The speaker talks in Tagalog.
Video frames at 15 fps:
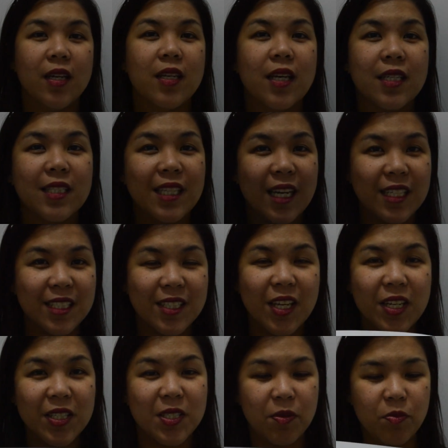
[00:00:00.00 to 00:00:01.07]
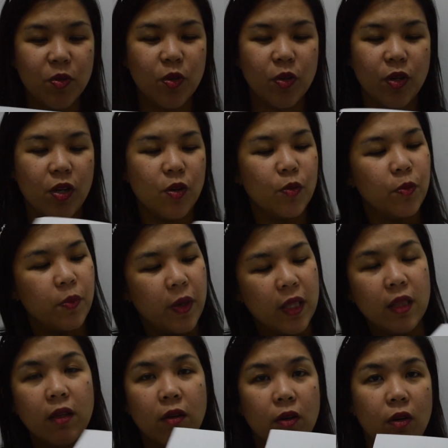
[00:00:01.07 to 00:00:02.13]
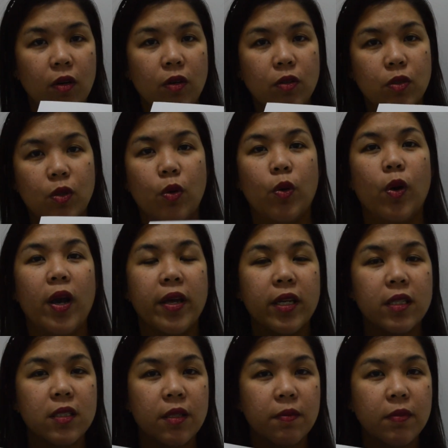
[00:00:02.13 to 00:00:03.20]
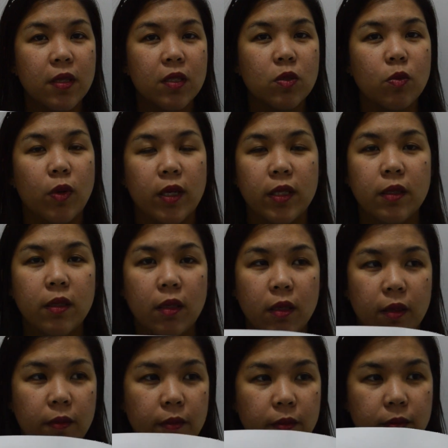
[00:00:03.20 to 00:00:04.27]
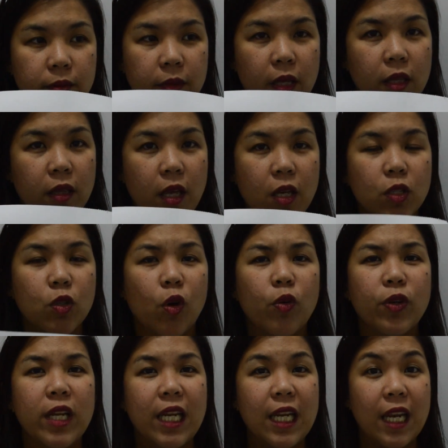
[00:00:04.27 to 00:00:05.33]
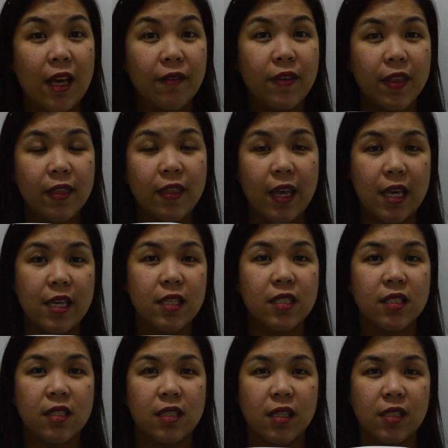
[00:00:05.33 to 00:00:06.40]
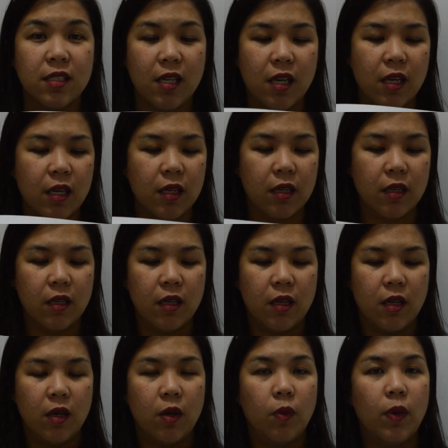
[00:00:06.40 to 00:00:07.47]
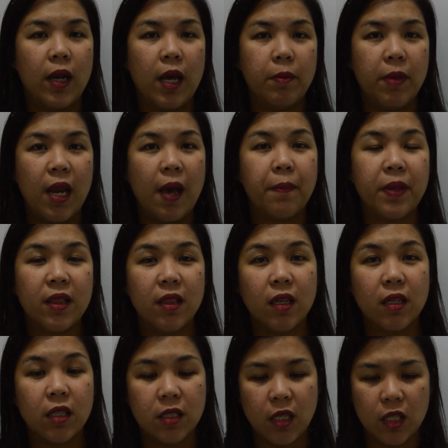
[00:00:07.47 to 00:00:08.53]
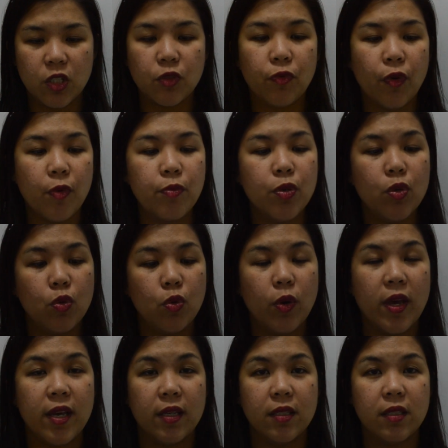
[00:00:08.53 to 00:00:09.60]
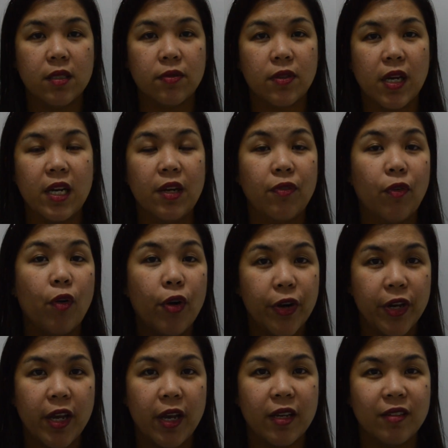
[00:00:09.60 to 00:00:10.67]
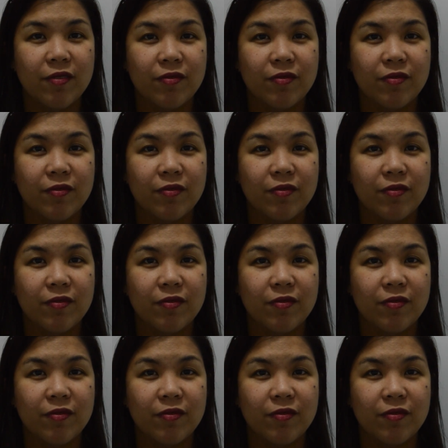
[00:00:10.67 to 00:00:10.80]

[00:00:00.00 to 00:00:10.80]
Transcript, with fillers: Yes guys, na-receive ko na yung pin ko. So, I received this one. It takes only 11 days kasi wala, malapit lang kasi it's from US, California.